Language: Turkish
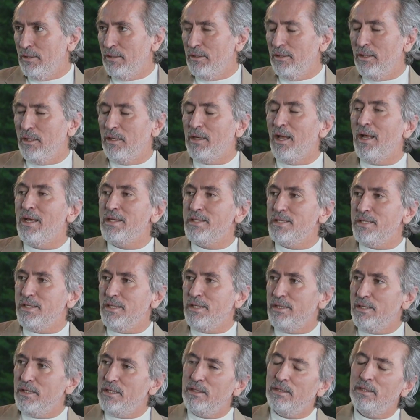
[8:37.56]
e,
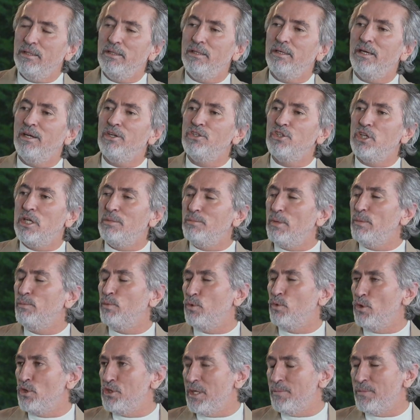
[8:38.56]
kanseri e,
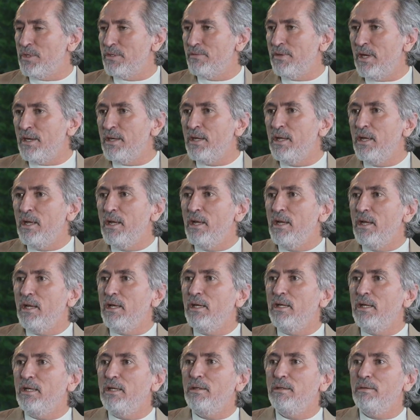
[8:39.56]
aşılama projemiz var.
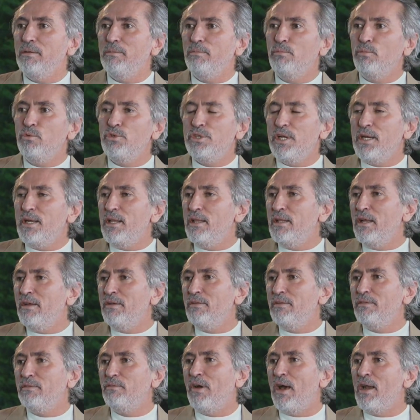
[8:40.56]
E, bu
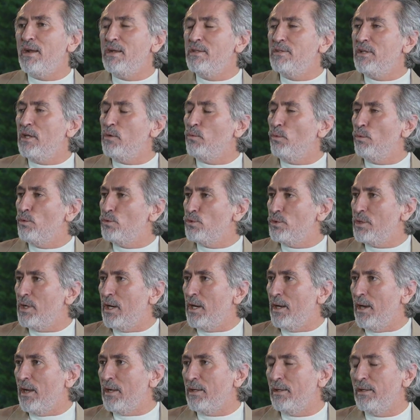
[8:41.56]
şekilde farkındalık
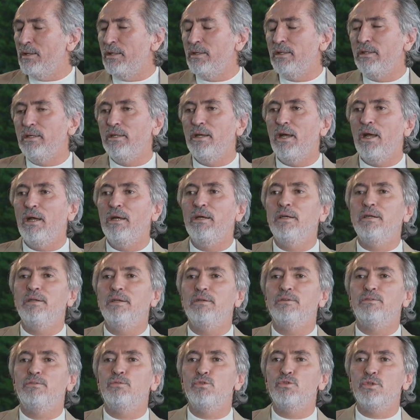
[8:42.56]
oluşturarak e,
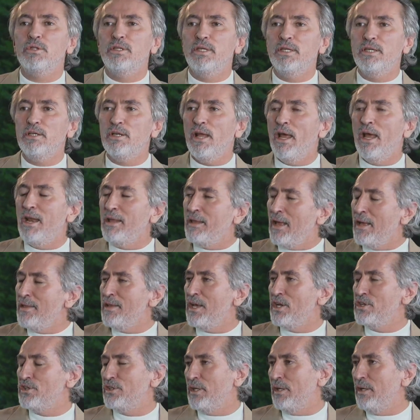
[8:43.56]
çocukları erken
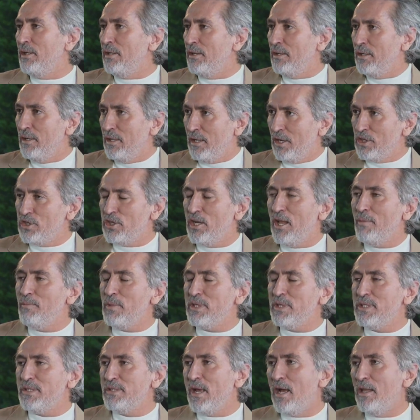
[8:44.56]
yaşta
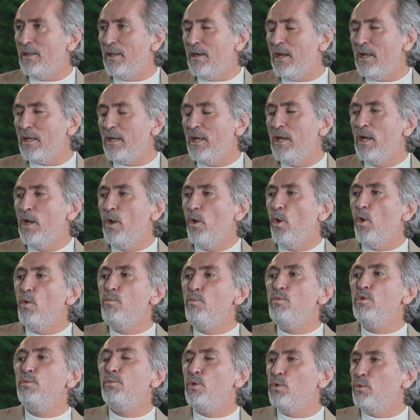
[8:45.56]
aşılanmasını sağlayarak
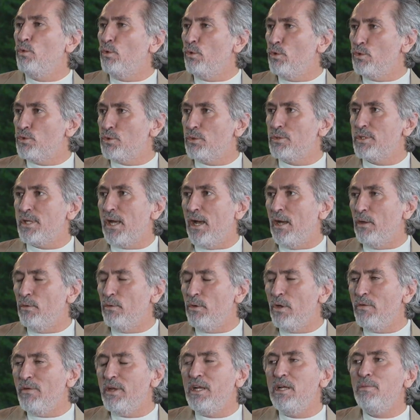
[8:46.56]
ömür boyu koruyuculuk
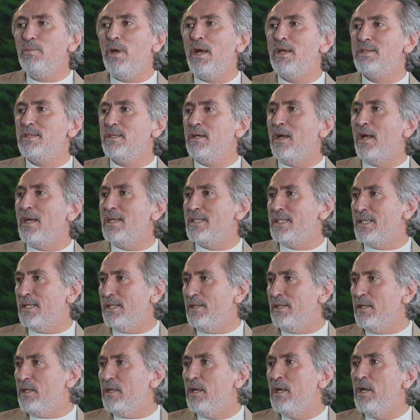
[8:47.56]
sağlıyor ve rahim ağzı
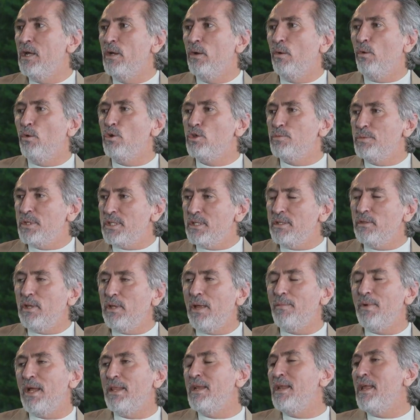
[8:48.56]
kanserinin oluşmasını
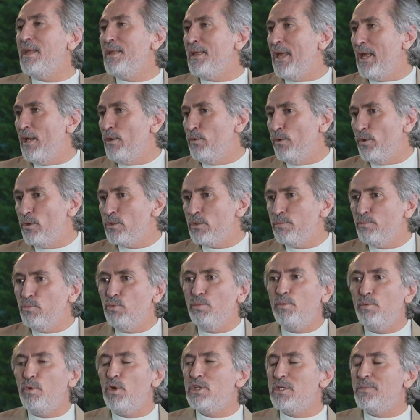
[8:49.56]
temelden engelliyoruz.
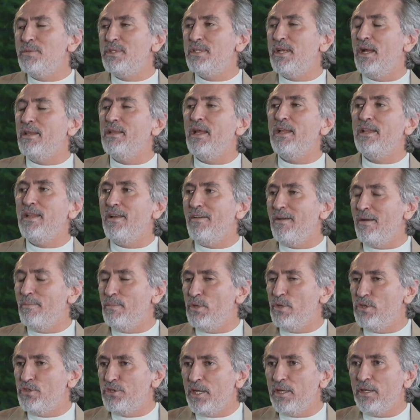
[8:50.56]
Bu projemiz zaten
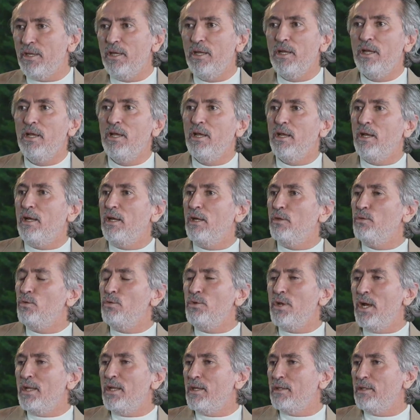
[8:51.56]
devam edecek.
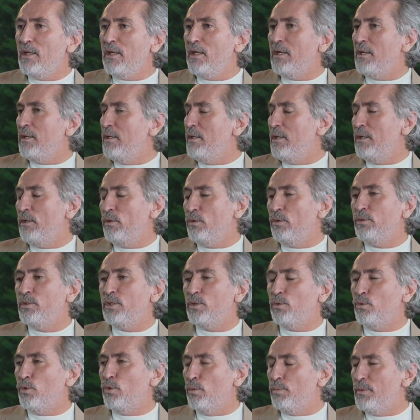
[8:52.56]
E, dünyada da e,
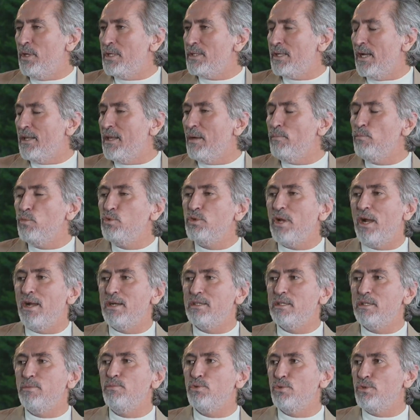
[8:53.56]
Rotary kulüpleri zaten bu
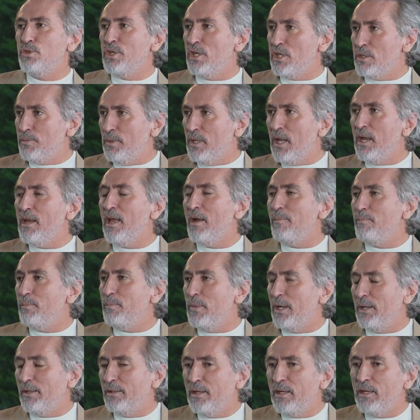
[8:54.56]
tarzda bir çalışmalar
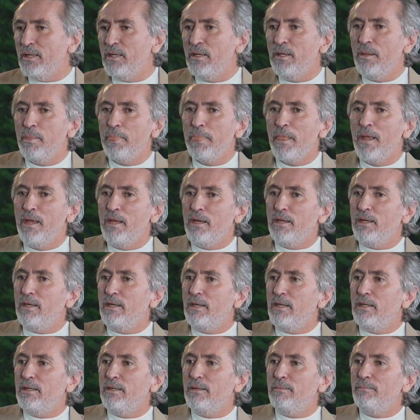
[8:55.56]
yapmakta.
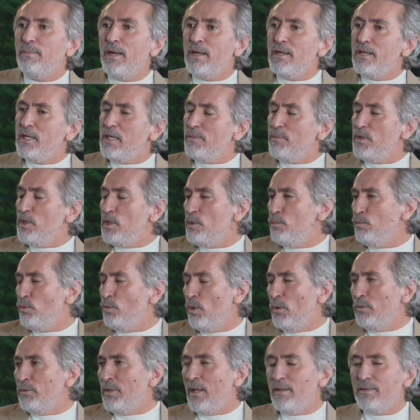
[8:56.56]
E, ben
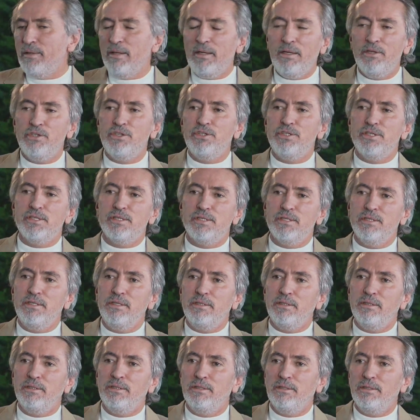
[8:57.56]
2024'ten de
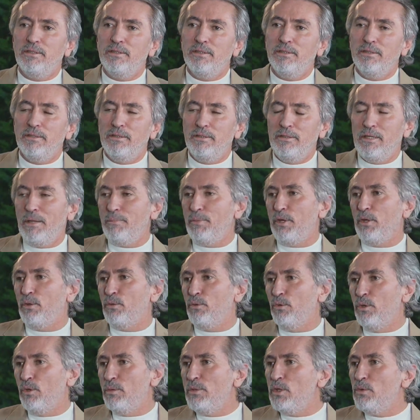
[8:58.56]
açıkçası e, ne
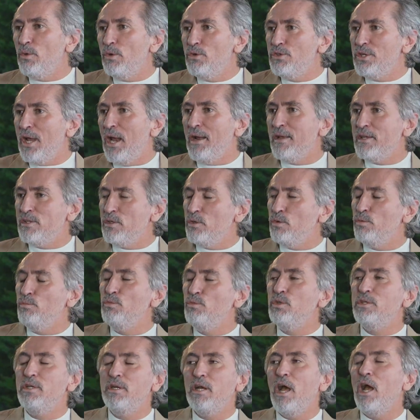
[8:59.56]
bekliyorum? İlk önce herkesin
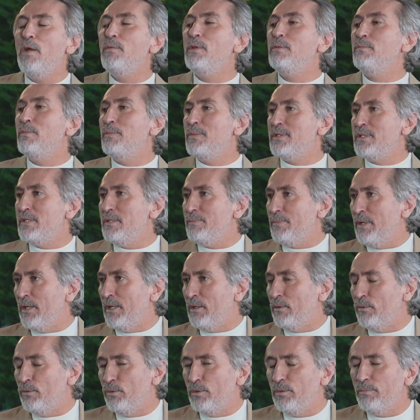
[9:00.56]
ümidini kaybetmemesini
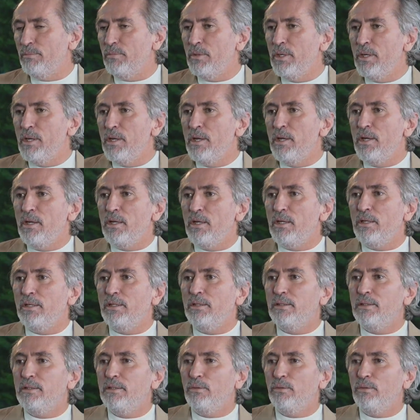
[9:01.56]
bekliyorum. E,